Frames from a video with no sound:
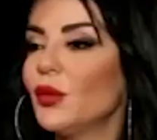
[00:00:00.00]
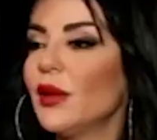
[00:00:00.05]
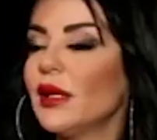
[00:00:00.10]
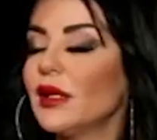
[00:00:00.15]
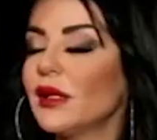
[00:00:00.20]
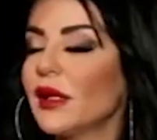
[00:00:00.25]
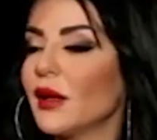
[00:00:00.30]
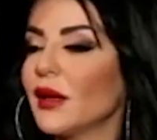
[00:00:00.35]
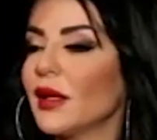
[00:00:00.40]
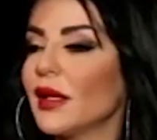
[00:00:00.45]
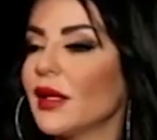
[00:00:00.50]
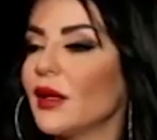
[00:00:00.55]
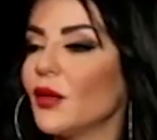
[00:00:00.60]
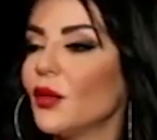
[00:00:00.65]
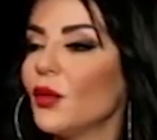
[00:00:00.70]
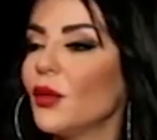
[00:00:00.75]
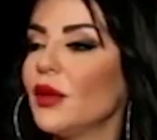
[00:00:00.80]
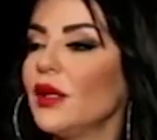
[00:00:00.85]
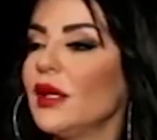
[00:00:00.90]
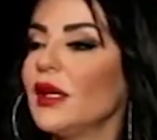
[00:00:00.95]
وين
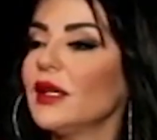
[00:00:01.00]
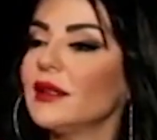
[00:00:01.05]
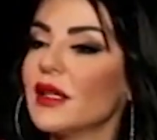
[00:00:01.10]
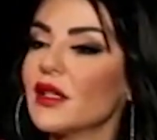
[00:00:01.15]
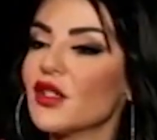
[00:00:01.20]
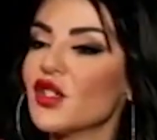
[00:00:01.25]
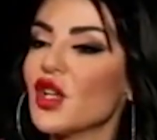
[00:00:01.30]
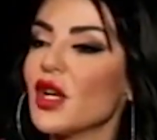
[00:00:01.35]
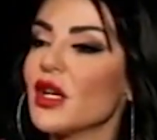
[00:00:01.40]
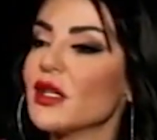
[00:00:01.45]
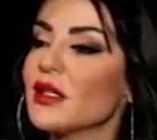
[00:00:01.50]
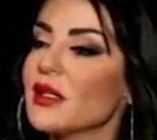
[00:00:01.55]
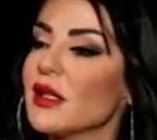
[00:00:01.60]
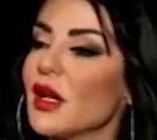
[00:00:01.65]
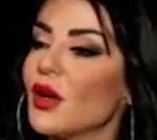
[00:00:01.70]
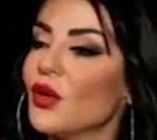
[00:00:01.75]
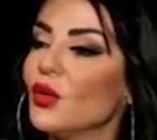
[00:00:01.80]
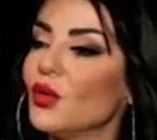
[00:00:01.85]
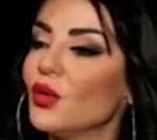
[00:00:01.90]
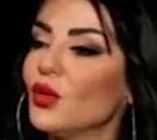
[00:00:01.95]
يقدر شخص
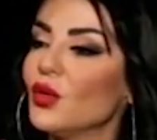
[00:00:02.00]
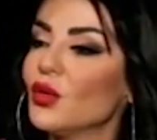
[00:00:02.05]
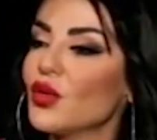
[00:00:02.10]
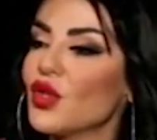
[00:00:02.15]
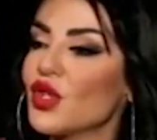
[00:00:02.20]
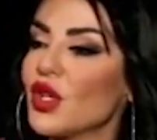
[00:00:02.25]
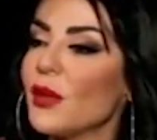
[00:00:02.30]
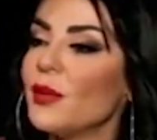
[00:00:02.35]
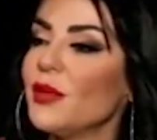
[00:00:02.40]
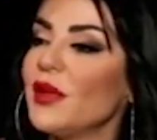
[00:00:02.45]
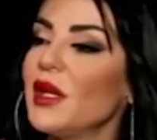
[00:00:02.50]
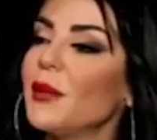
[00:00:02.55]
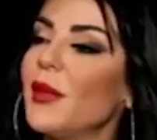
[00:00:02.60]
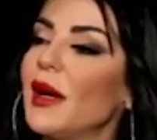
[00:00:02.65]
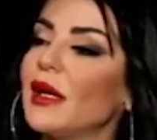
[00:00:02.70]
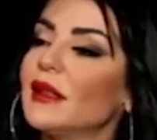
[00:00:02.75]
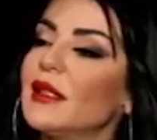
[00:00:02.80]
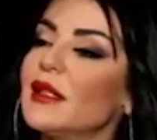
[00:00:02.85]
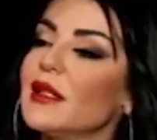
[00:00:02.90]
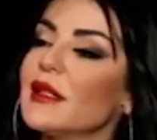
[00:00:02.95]
او شاب
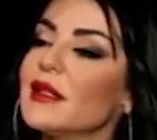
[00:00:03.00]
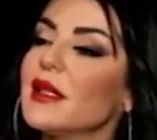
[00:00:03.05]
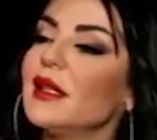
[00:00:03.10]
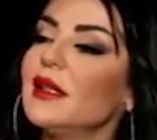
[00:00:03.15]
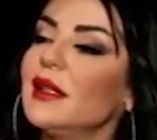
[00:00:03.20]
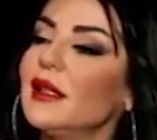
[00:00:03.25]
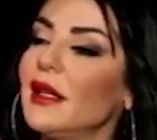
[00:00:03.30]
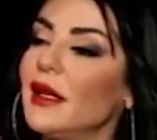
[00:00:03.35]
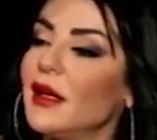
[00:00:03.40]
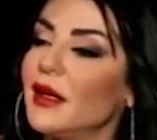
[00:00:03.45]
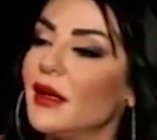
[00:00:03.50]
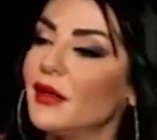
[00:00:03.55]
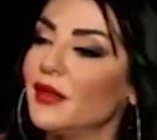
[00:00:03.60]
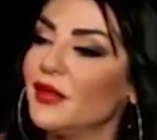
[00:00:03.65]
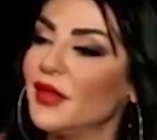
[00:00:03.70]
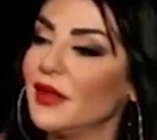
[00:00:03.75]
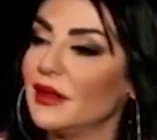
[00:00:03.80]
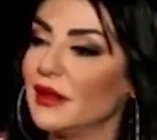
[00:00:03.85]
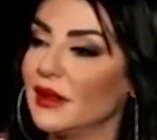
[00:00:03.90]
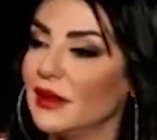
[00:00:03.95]
يبعت رساله
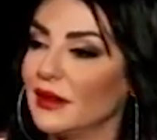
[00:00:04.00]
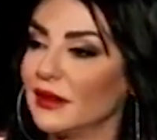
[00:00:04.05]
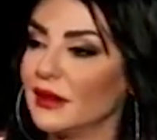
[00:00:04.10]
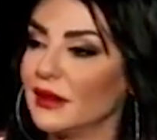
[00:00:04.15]
لفتاه